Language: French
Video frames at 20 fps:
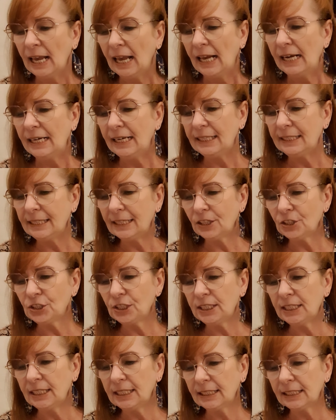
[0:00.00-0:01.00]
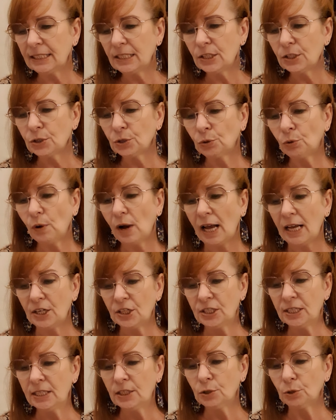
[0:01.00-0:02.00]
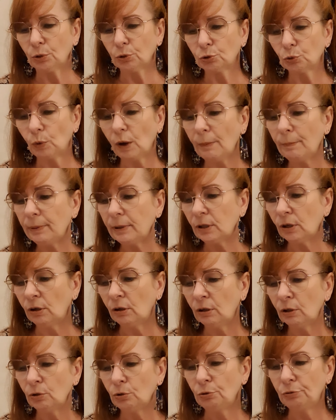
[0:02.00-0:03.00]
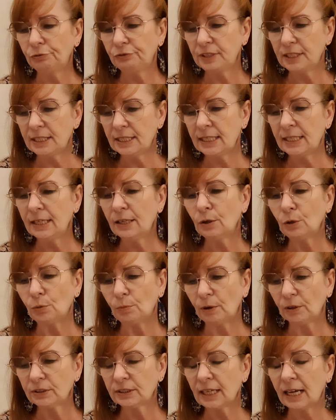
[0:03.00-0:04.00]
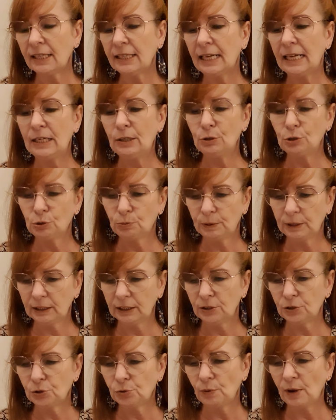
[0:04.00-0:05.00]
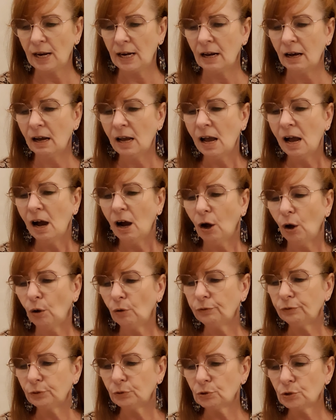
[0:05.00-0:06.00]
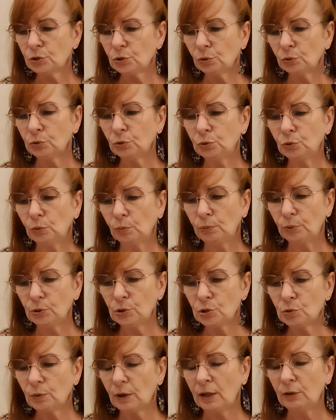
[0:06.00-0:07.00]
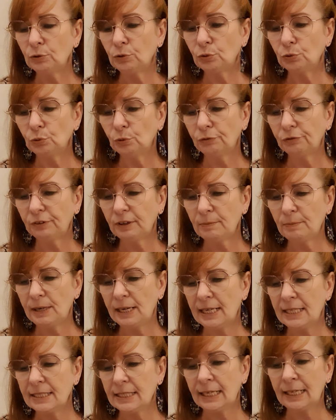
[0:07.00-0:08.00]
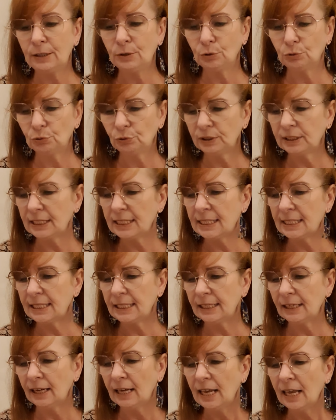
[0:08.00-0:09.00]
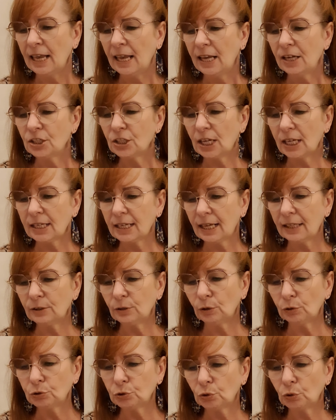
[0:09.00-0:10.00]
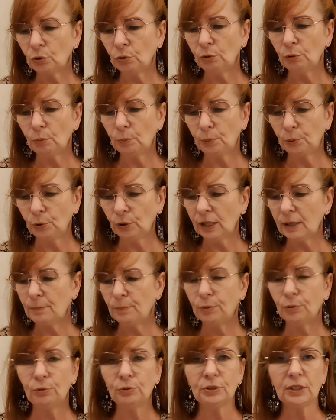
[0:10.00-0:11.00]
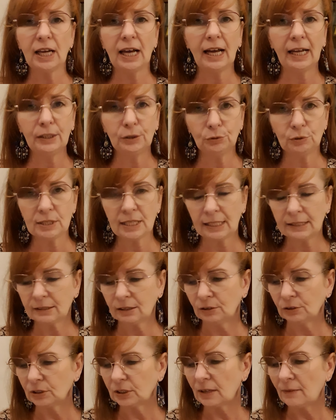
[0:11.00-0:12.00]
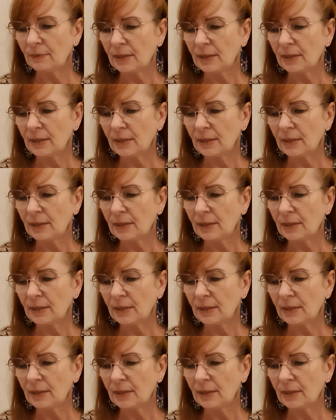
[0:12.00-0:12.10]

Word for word: L'énergie des cristaux agit sur trois plans, le physique, le mental et le spirituel. En fonction de nos besoins, de nos faiblesses et de nos désirs, chacun d'entre eux peut répondre à nos attentes.